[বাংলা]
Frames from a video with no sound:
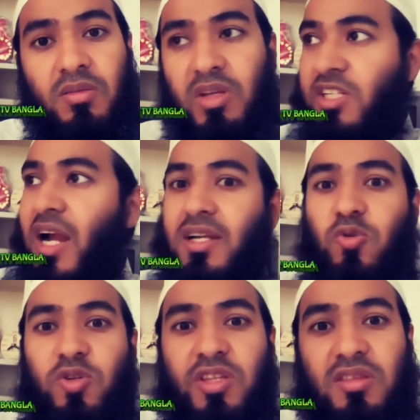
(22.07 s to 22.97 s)
দেশে আট
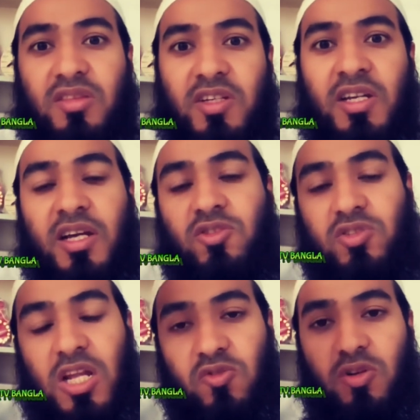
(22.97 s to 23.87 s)
কোটি তেত্রিশ লাখ
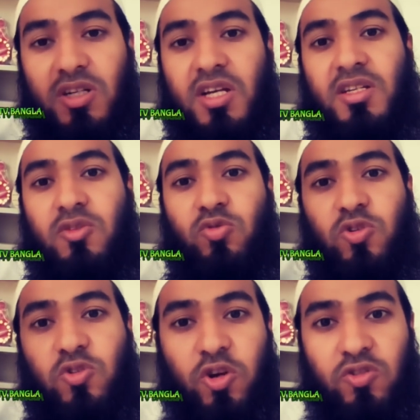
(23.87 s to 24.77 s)
সাতচল্লিশ হাজার দুশো
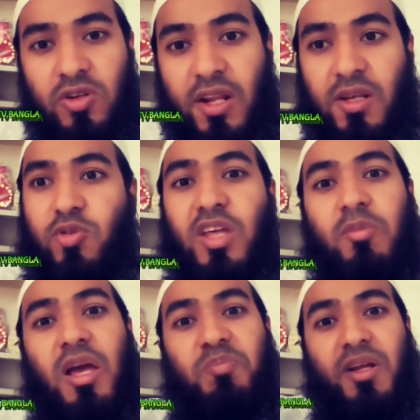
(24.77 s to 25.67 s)
ছয় জন নারীর মধ্যে
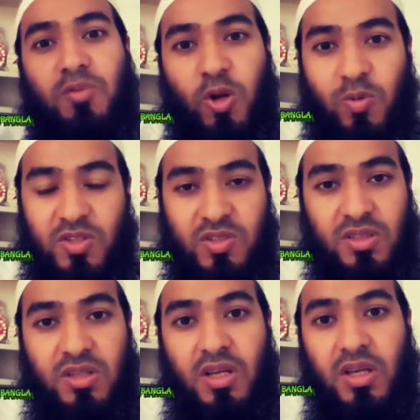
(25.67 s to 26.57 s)
আমি আপনাকে ভালোবাসছি
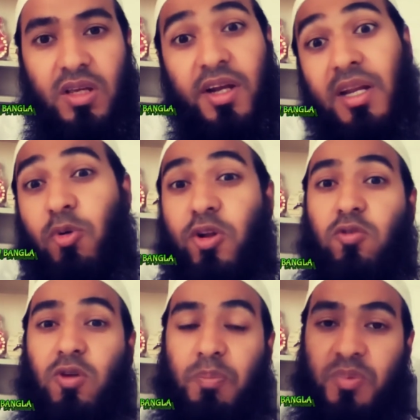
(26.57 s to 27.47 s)
এটা মনে
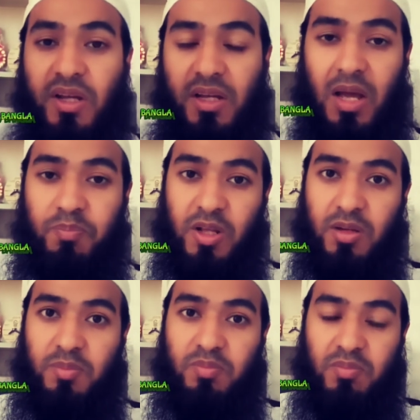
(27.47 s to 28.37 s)
করুন আপনাকে আপনাকে